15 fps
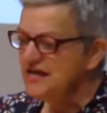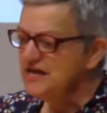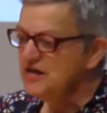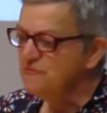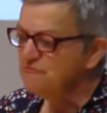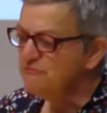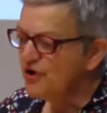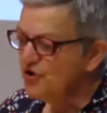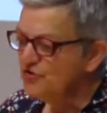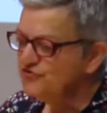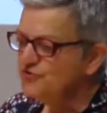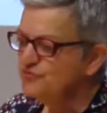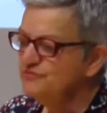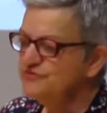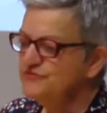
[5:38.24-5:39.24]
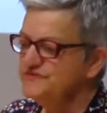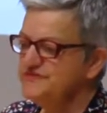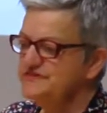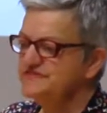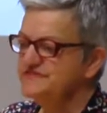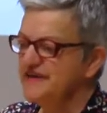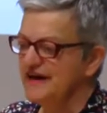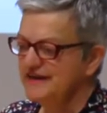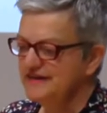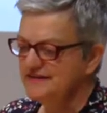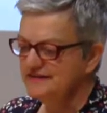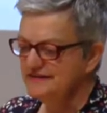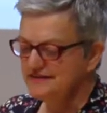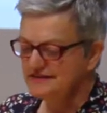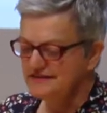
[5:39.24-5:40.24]
Il prend son petit
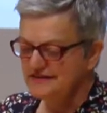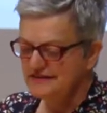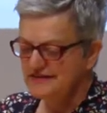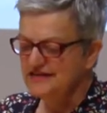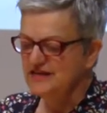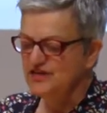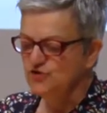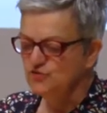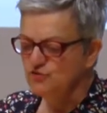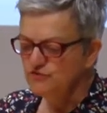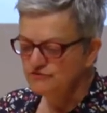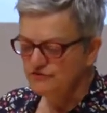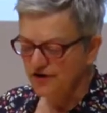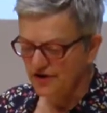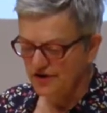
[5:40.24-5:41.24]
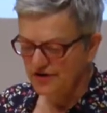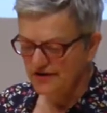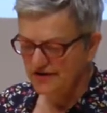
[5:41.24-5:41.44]
sac, il l'ouvre,